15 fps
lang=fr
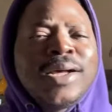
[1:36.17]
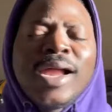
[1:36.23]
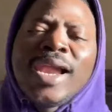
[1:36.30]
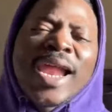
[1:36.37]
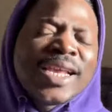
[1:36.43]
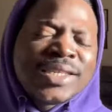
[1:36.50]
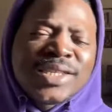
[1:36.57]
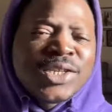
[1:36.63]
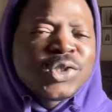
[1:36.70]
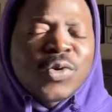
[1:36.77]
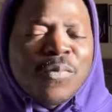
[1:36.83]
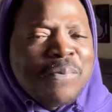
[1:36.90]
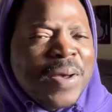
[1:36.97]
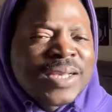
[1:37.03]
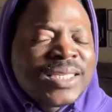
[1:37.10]
la
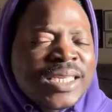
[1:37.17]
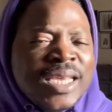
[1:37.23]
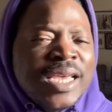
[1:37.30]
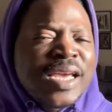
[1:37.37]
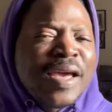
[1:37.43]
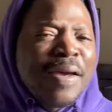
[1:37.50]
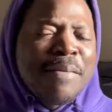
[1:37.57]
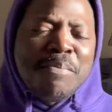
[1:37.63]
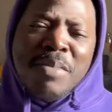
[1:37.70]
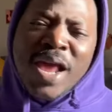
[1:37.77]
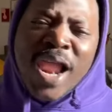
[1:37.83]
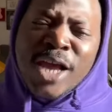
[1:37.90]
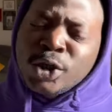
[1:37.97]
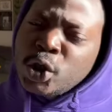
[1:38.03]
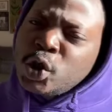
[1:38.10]
saison passée. Mais
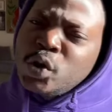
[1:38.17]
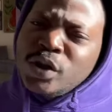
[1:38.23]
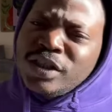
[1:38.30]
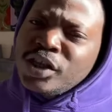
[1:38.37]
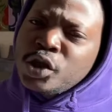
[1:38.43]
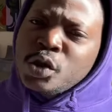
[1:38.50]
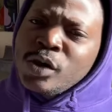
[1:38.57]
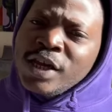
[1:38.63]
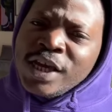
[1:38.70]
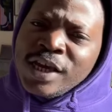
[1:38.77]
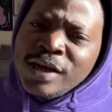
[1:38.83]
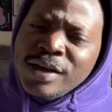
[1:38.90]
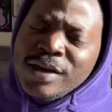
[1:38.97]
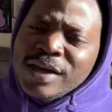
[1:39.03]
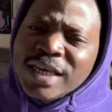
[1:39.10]
là, je suis
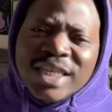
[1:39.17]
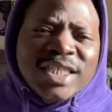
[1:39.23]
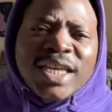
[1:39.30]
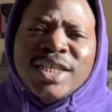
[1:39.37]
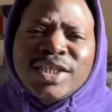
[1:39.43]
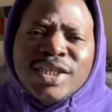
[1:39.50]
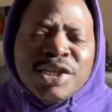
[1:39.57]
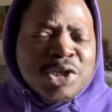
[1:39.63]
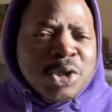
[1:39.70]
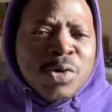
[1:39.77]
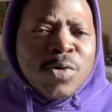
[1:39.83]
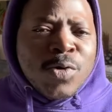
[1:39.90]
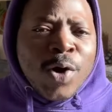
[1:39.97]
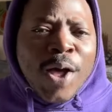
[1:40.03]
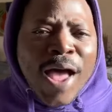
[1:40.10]
désolé, cette
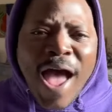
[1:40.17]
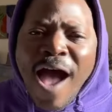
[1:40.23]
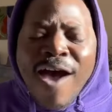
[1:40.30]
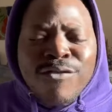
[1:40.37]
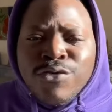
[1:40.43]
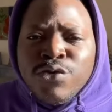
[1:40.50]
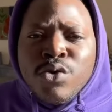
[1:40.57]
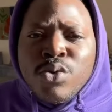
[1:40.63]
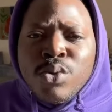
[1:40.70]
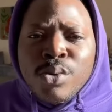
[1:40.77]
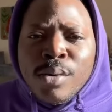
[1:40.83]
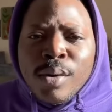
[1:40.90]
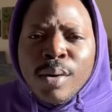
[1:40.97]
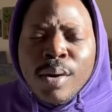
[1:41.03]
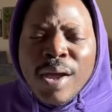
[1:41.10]
saison a vu
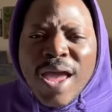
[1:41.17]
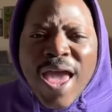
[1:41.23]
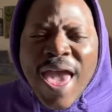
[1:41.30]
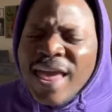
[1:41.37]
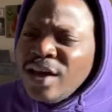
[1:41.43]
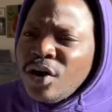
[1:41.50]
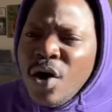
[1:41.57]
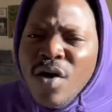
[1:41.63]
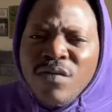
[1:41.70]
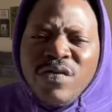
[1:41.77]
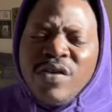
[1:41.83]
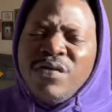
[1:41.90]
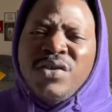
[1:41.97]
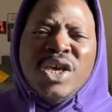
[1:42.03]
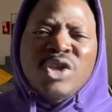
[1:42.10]
un grand
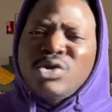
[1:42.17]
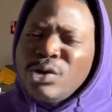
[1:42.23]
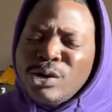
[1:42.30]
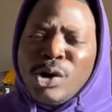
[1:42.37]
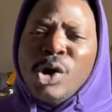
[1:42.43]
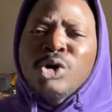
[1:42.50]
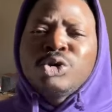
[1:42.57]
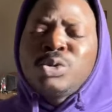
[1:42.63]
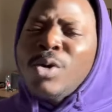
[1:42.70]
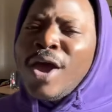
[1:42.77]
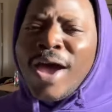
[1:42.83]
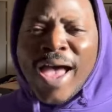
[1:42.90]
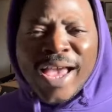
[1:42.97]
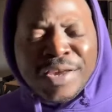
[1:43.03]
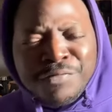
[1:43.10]
vivier de grands
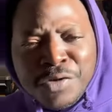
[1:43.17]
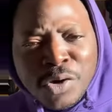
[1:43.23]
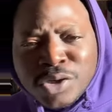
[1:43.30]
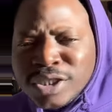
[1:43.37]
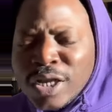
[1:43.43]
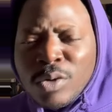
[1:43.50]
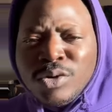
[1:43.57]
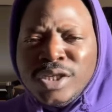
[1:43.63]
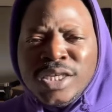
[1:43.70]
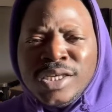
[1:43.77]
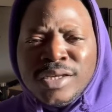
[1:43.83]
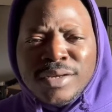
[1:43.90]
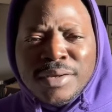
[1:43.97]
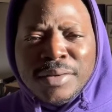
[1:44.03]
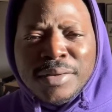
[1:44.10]
joueurs arriver en
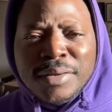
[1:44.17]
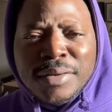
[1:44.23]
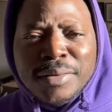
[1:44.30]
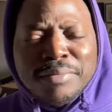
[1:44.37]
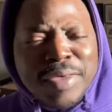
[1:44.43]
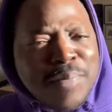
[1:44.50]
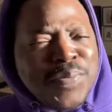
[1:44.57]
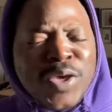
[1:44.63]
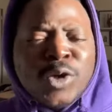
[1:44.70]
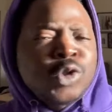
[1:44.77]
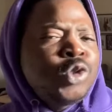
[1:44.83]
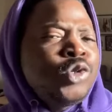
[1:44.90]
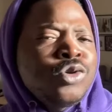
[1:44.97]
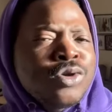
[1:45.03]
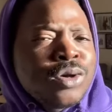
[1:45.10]
Saoudi. Mais bien
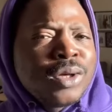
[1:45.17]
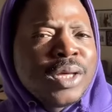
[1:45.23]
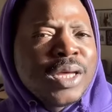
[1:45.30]
sûr,